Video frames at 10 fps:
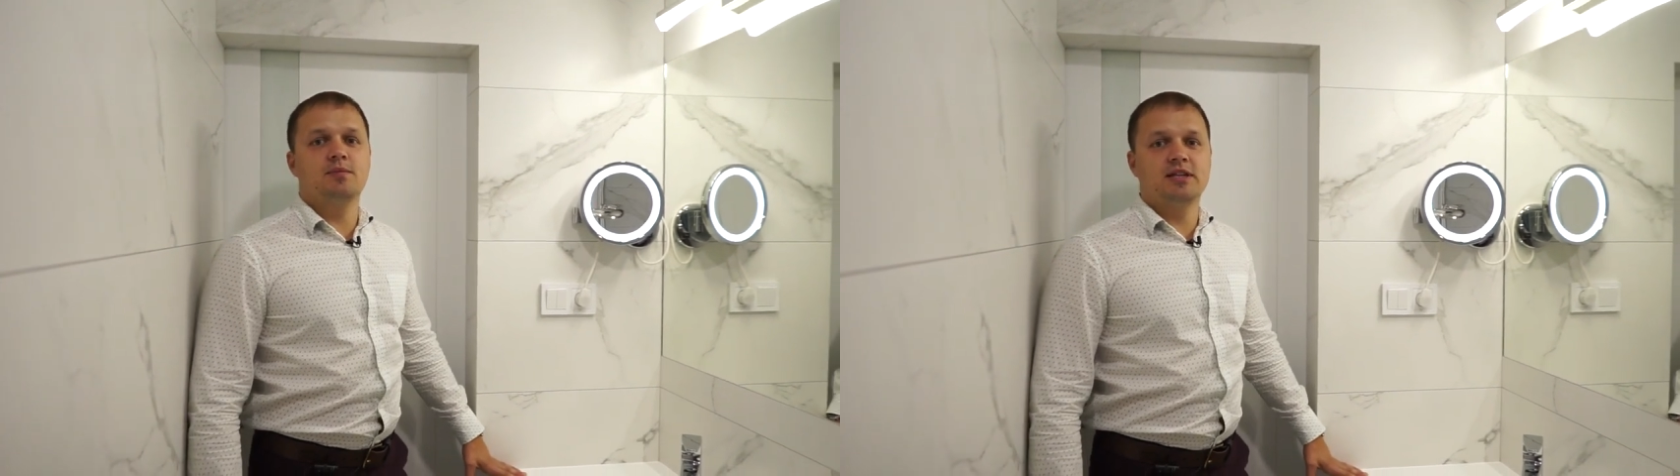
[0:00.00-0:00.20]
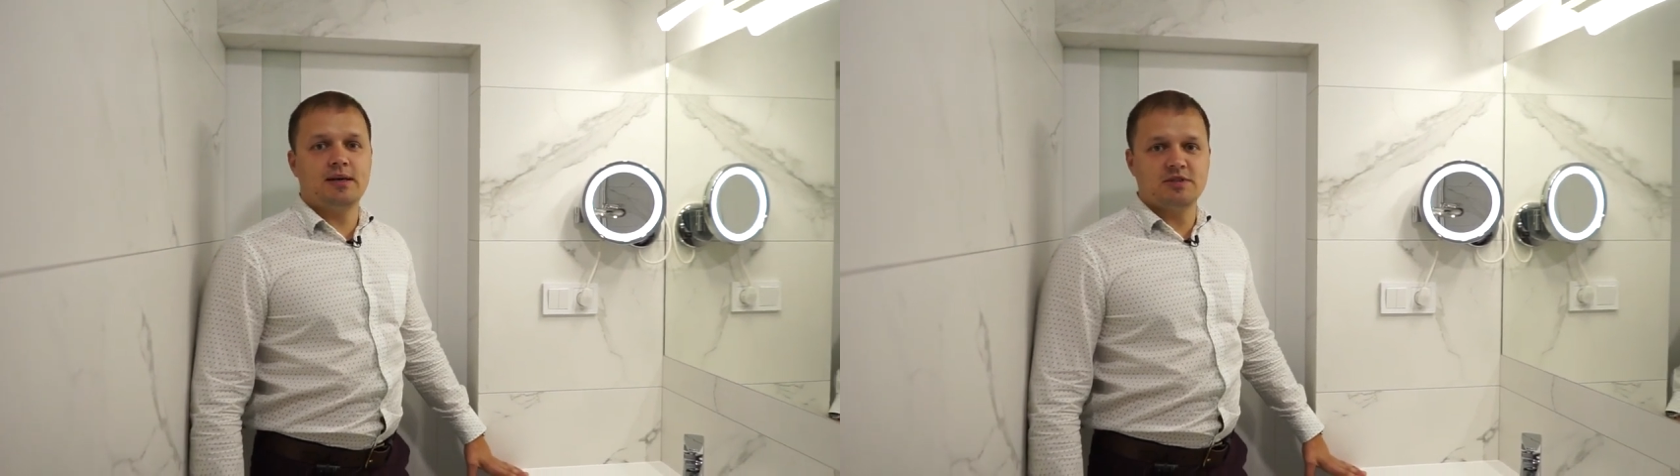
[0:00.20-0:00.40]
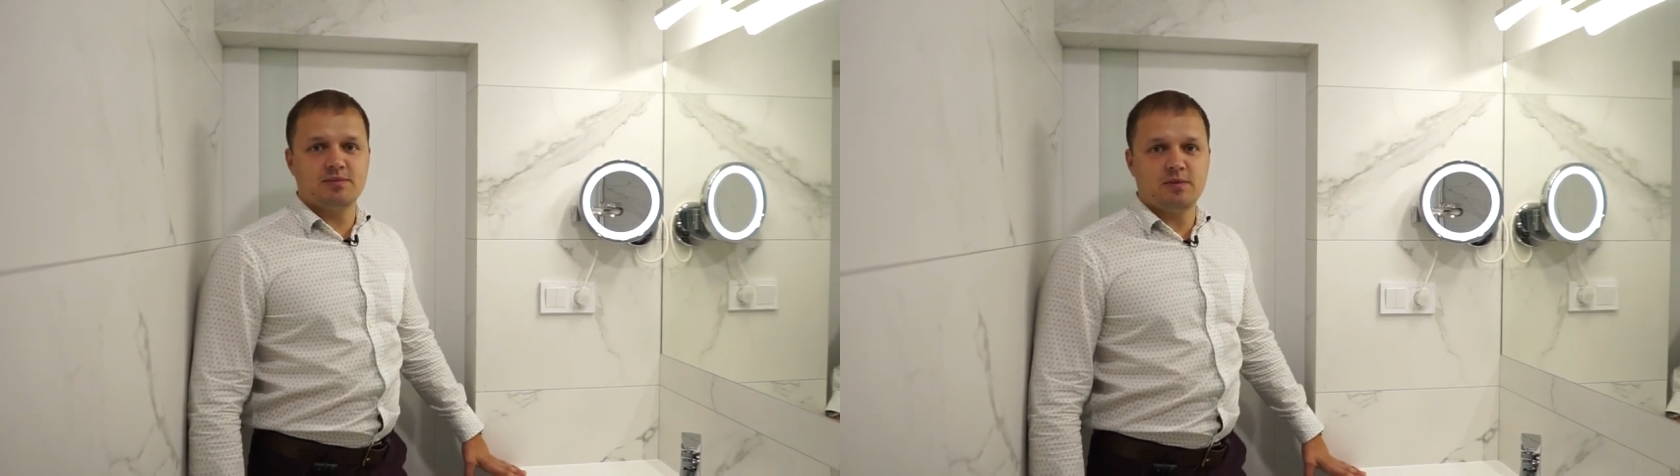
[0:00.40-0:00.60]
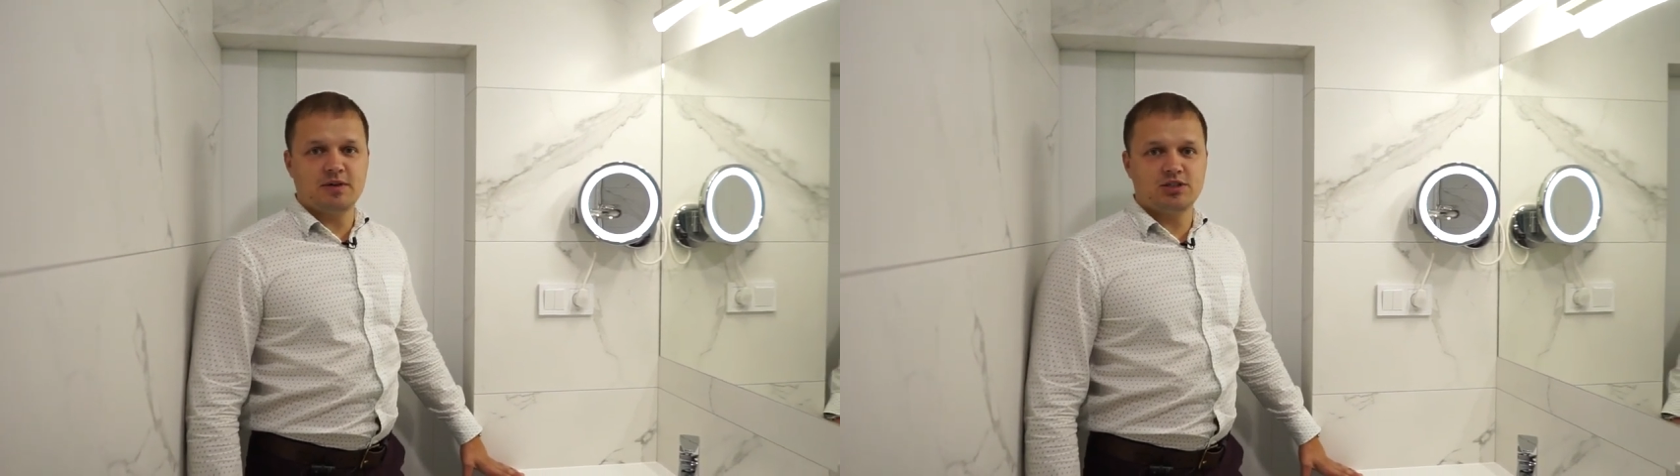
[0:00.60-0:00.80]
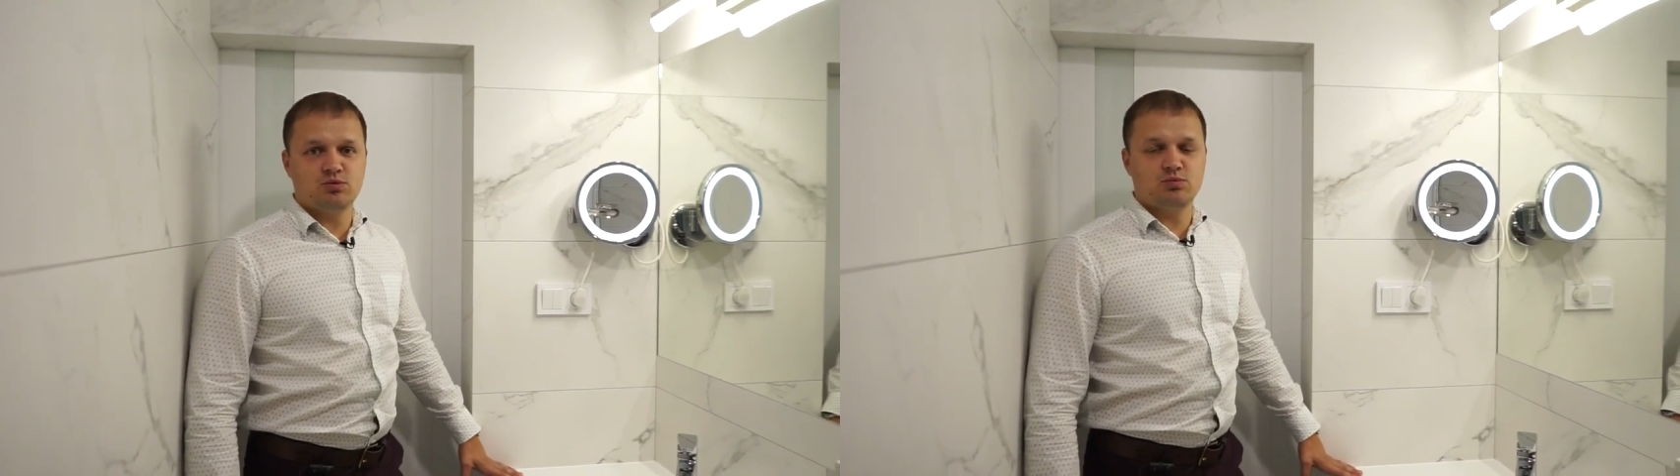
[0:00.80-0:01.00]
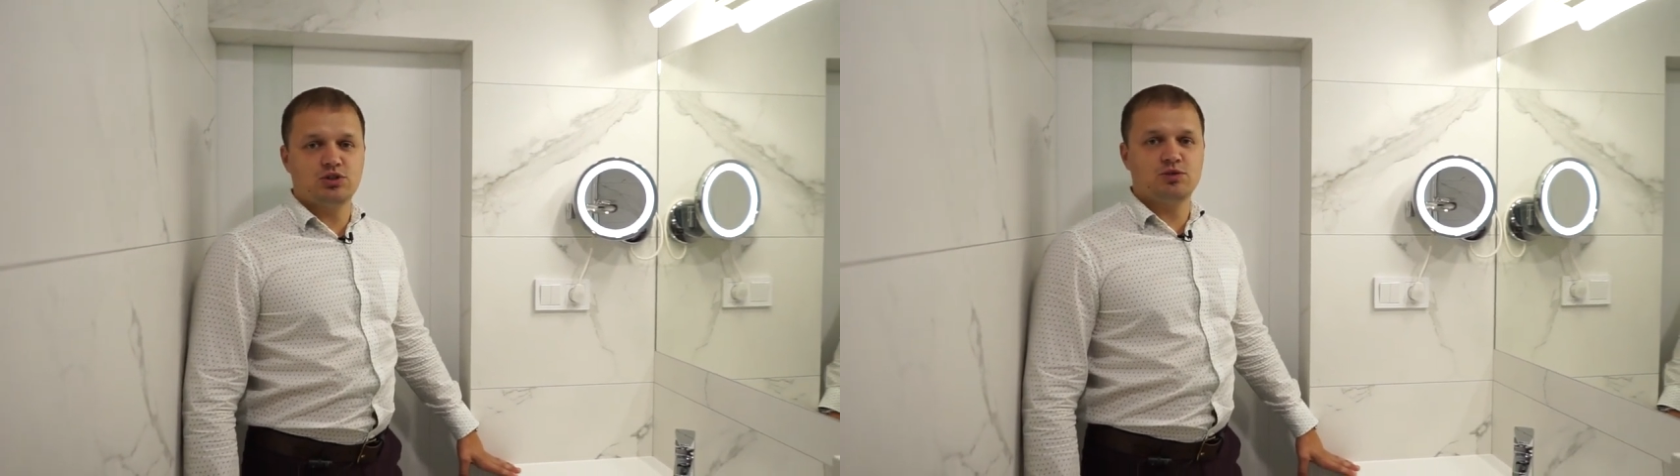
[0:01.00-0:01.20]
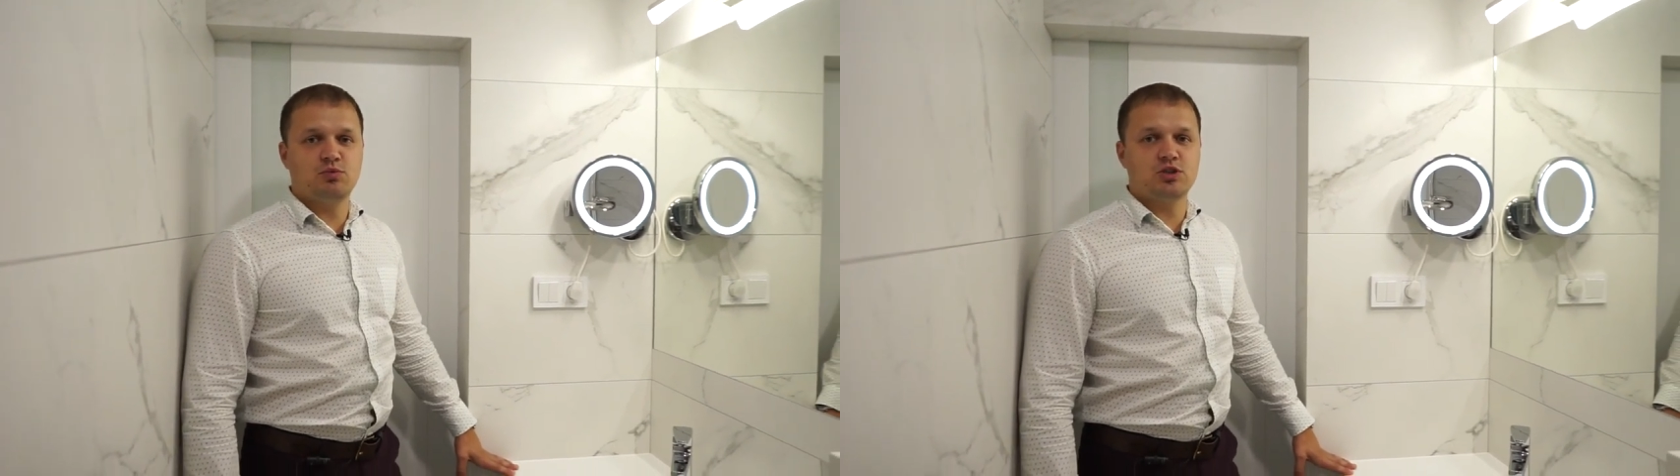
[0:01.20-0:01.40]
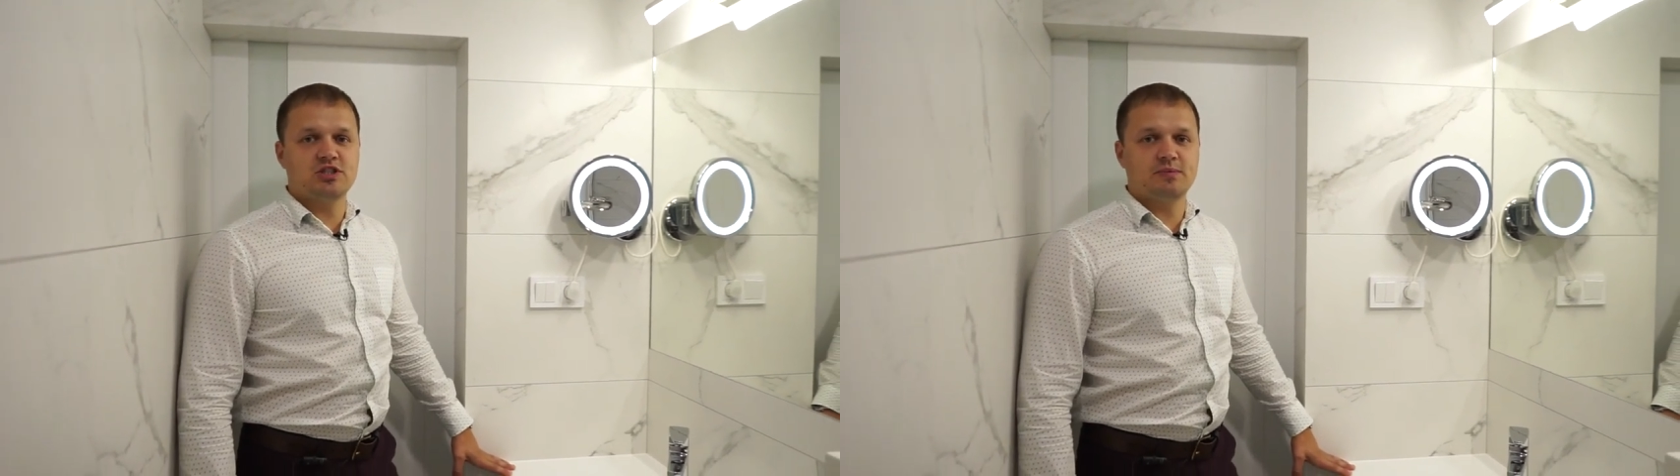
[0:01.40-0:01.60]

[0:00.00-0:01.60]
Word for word: пытаемся по максимуму использовать